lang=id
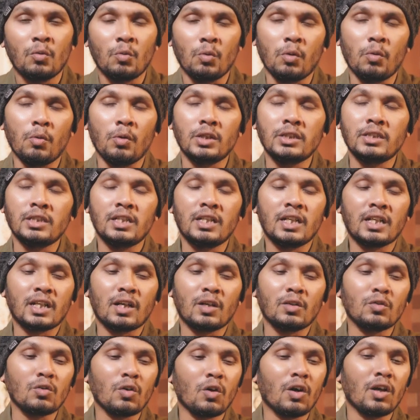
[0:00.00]

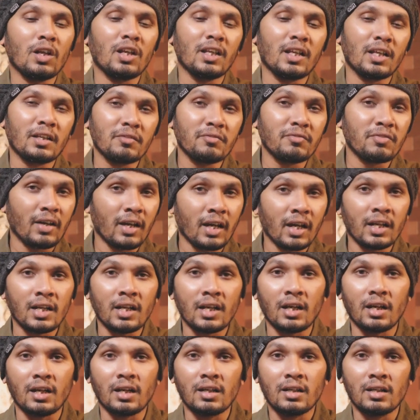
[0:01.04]
Wajadaka dhalan
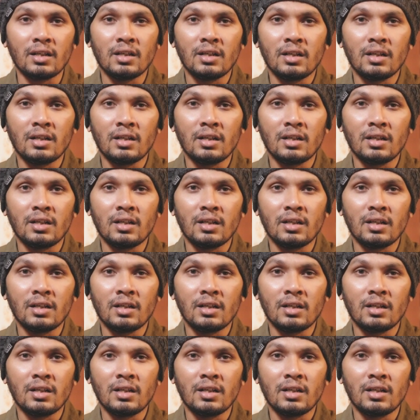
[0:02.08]
fahada.